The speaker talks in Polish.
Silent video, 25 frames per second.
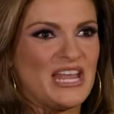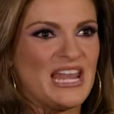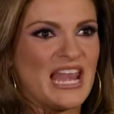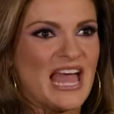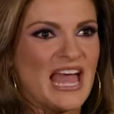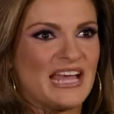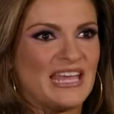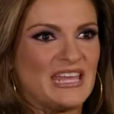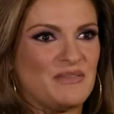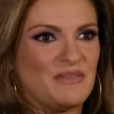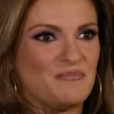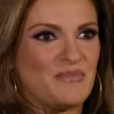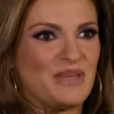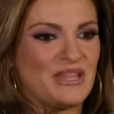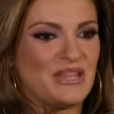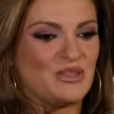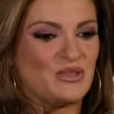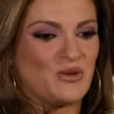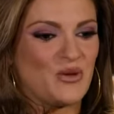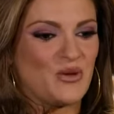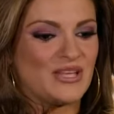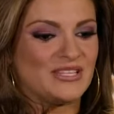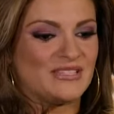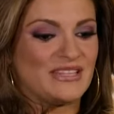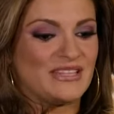Ja
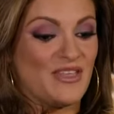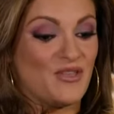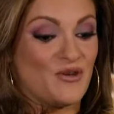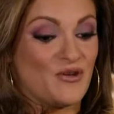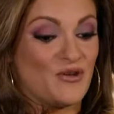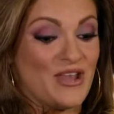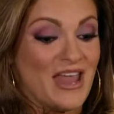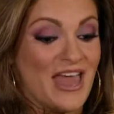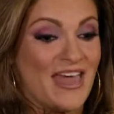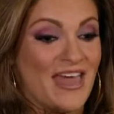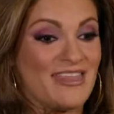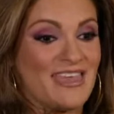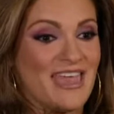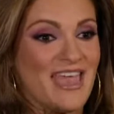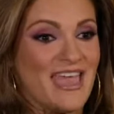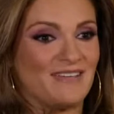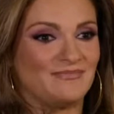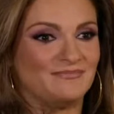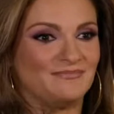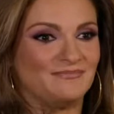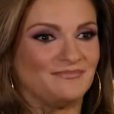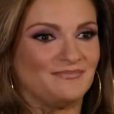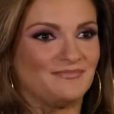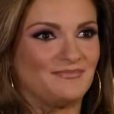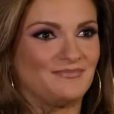znalazłam to
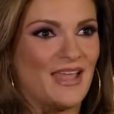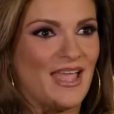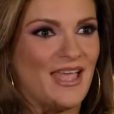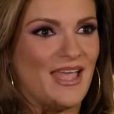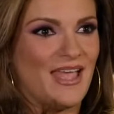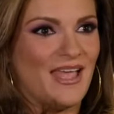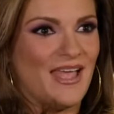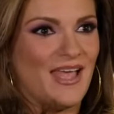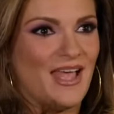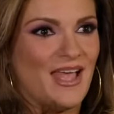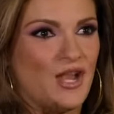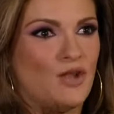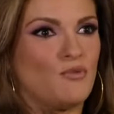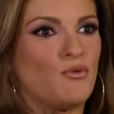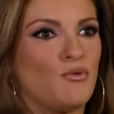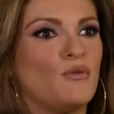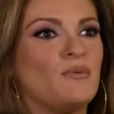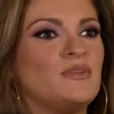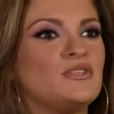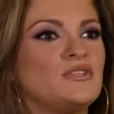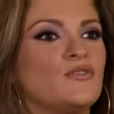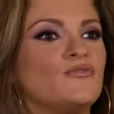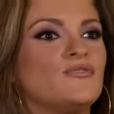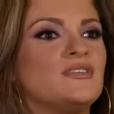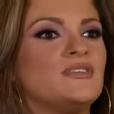zero.
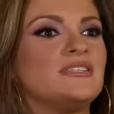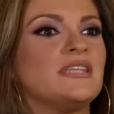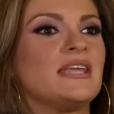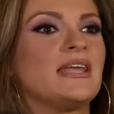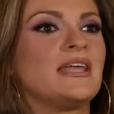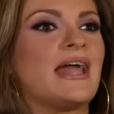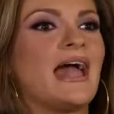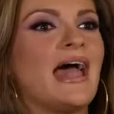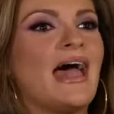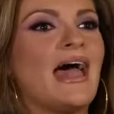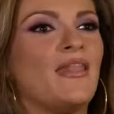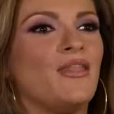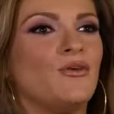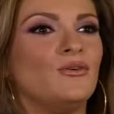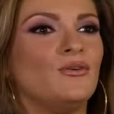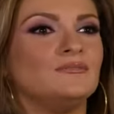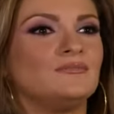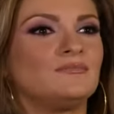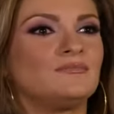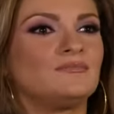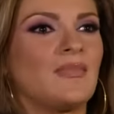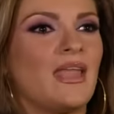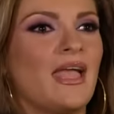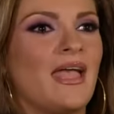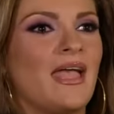Nauczyłam
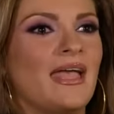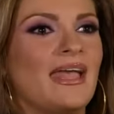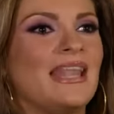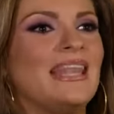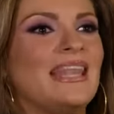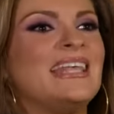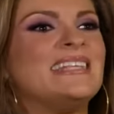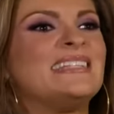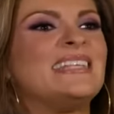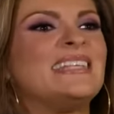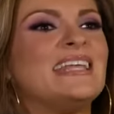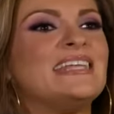elegancji,